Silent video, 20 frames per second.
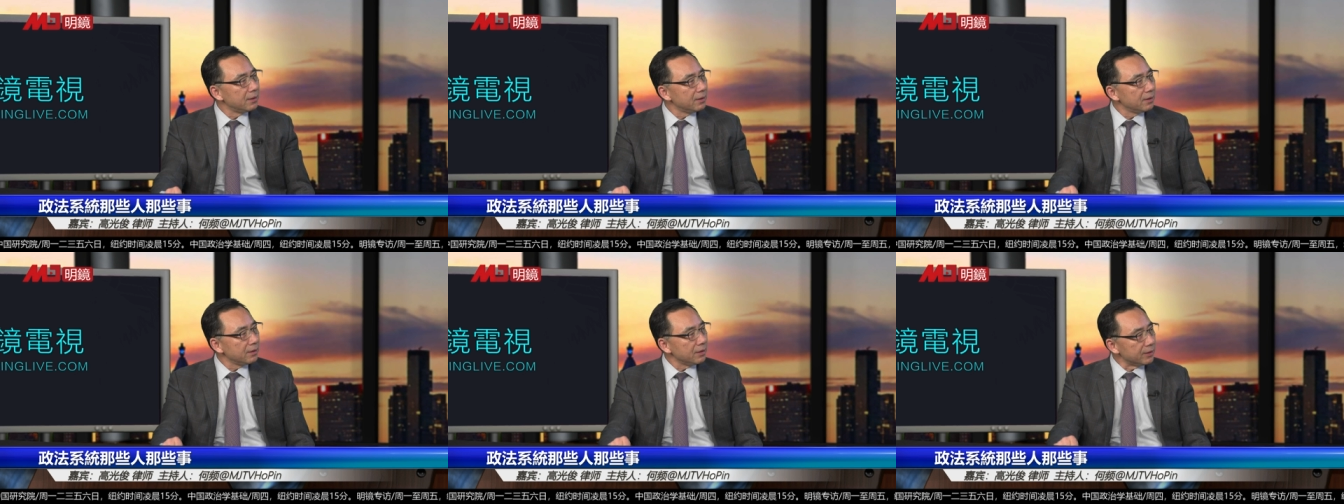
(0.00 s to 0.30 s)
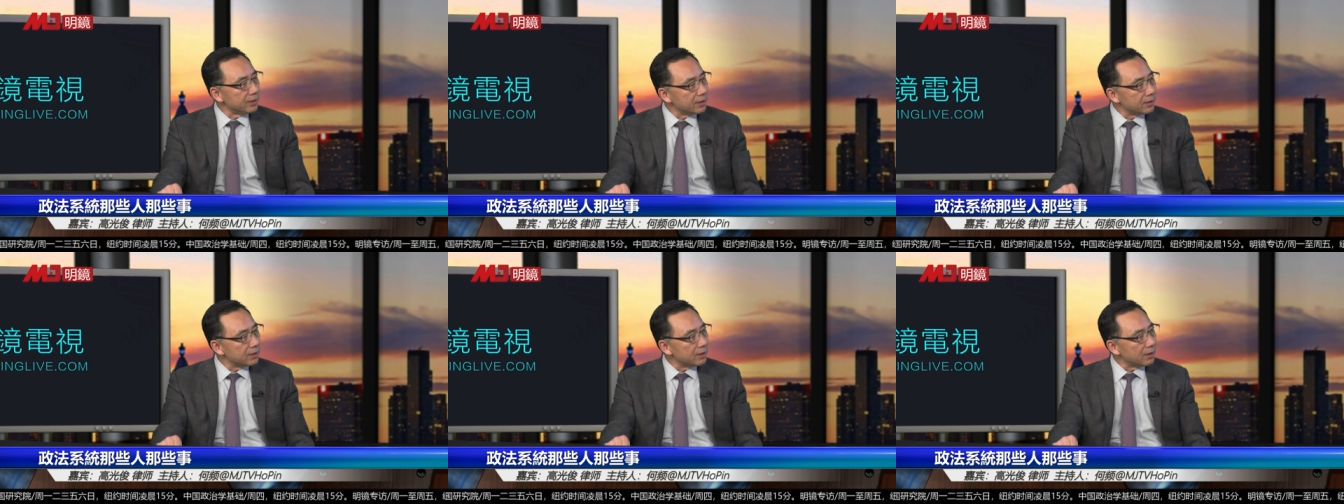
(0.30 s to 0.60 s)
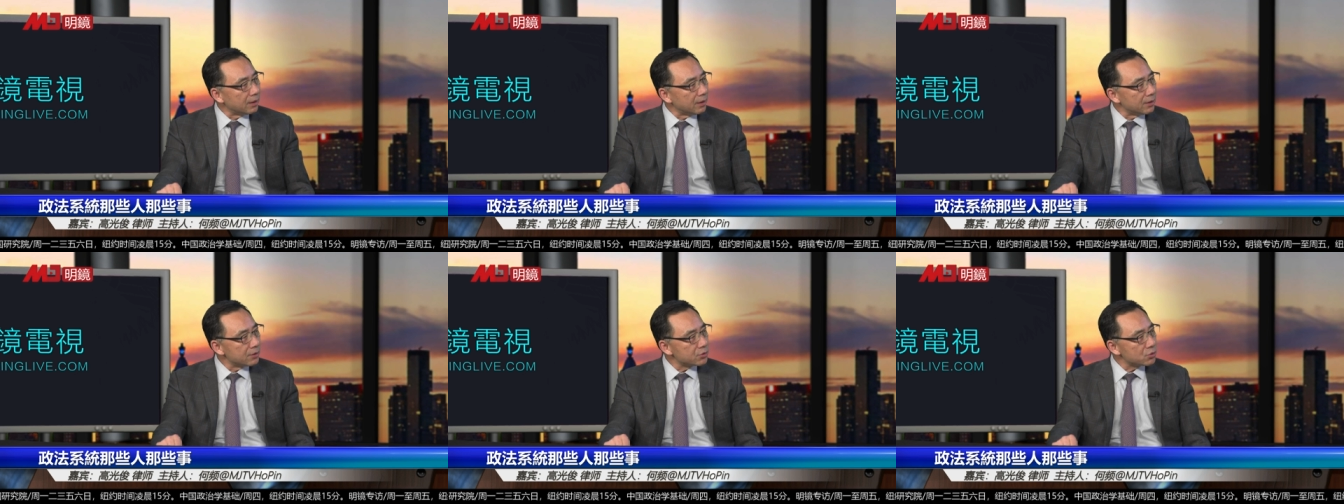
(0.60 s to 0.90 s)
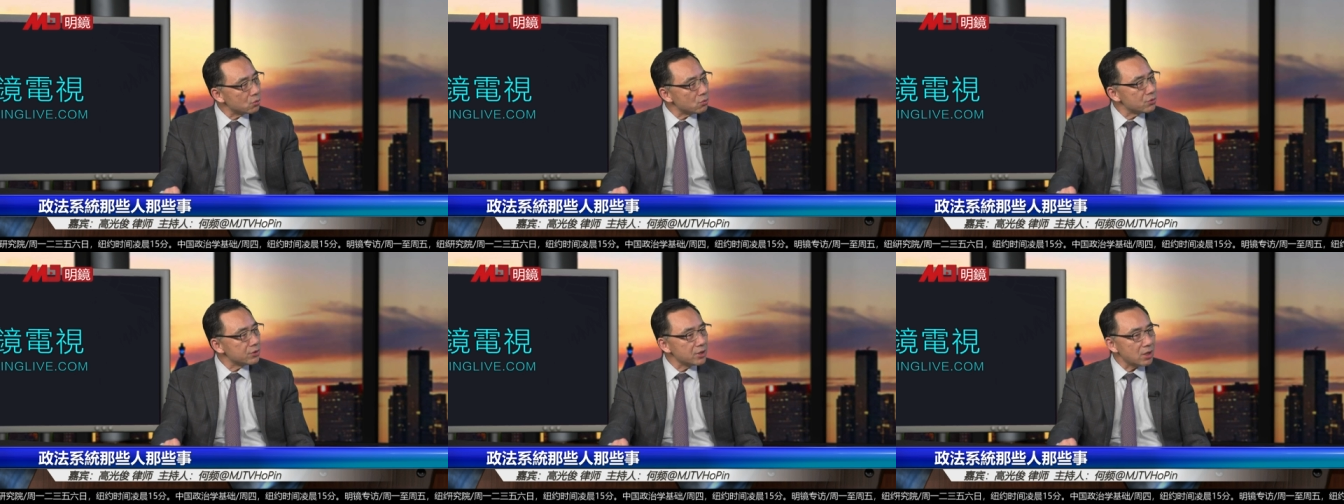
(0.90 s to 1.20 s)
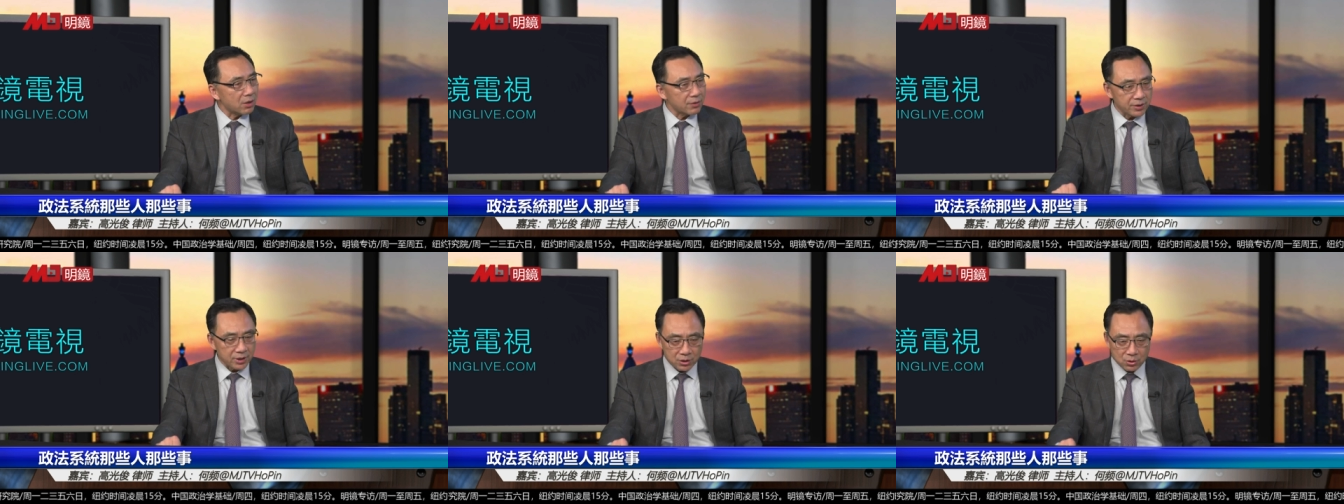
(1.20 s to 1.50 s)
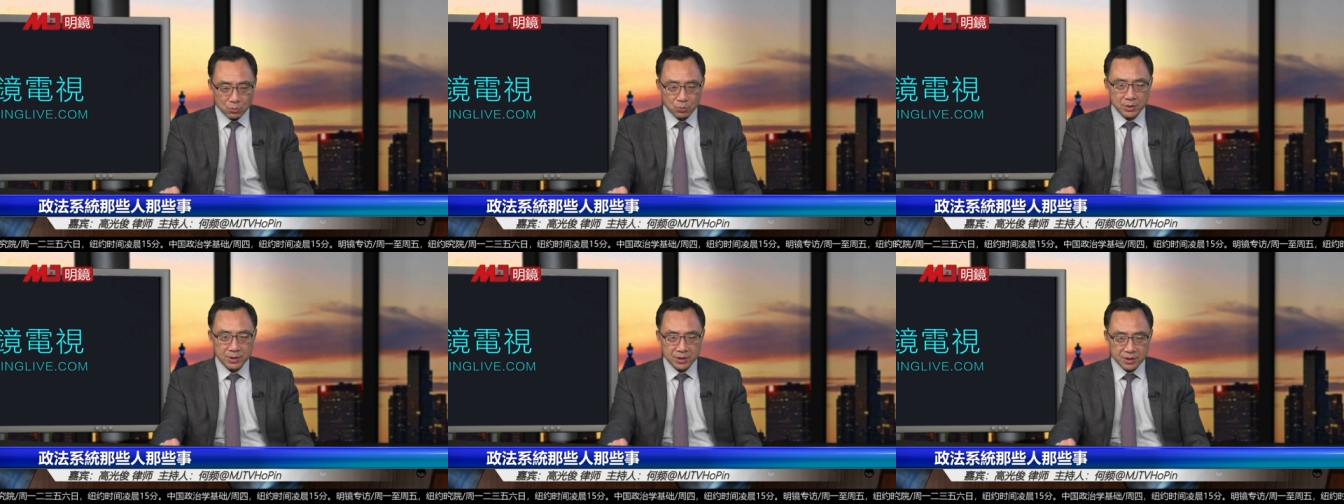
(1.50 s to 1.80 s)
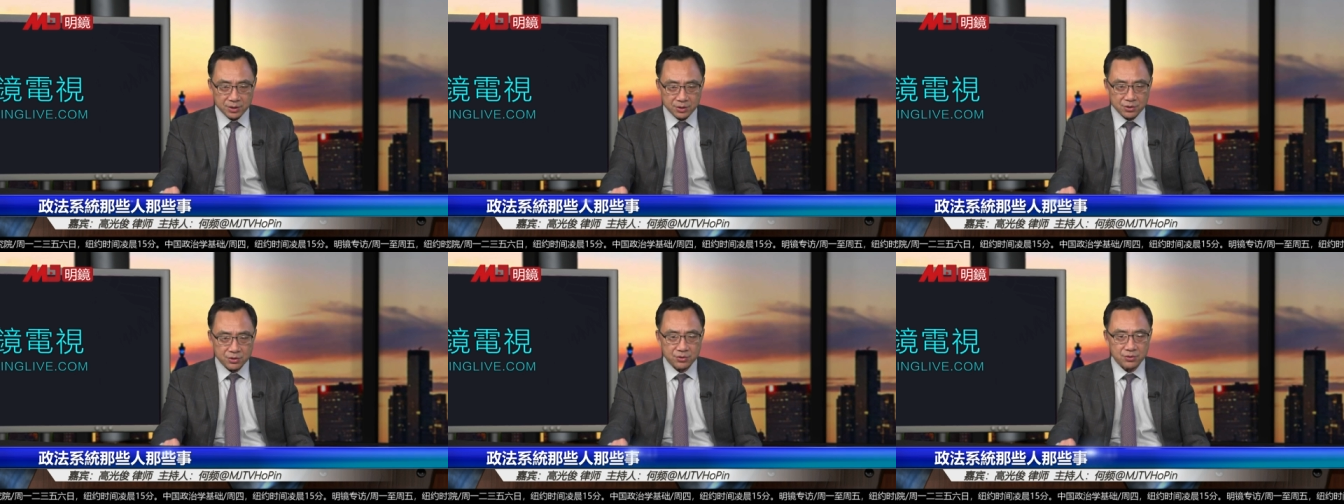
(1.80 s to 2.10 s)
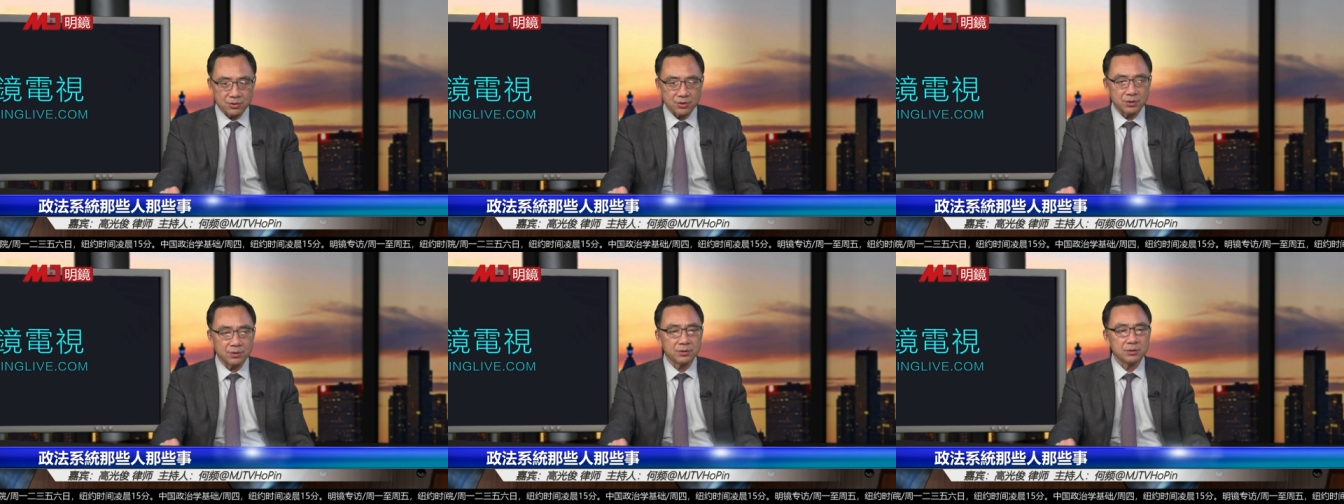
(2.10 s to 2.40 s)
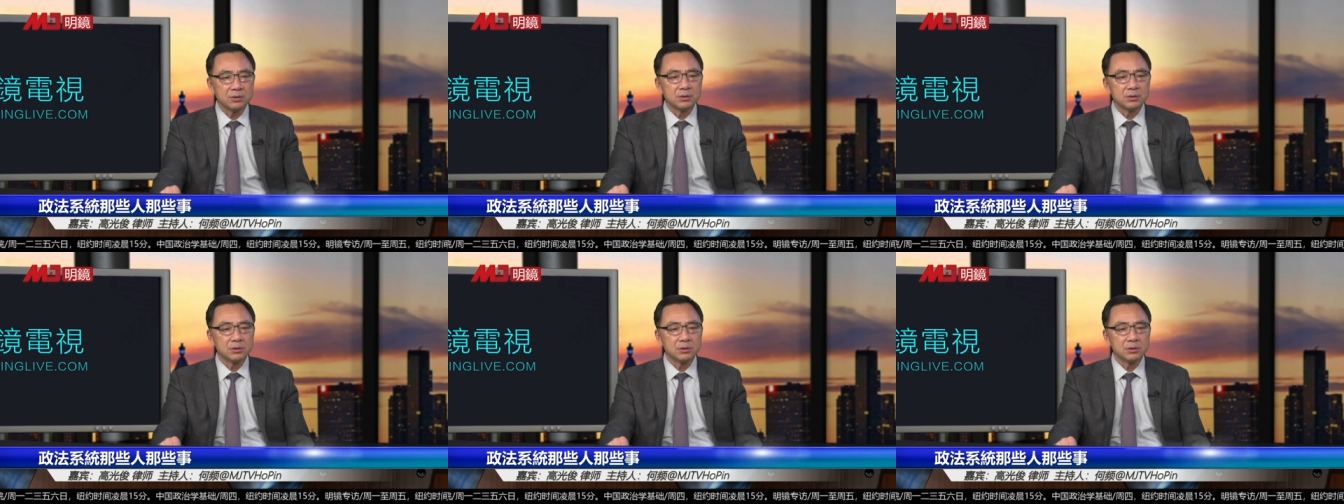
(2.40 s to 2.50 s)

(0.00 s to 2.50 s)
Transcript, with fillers: 一个重要的一个问题是，